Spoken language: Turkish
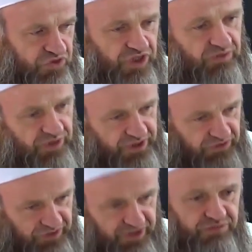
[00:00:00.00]
Cenab-ı Hak
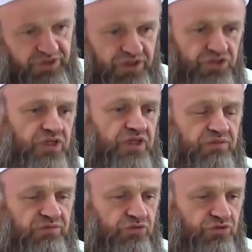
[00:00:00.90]
da verdim sana
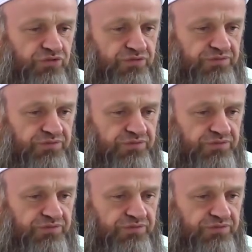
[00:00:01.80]
cennetimi diyor.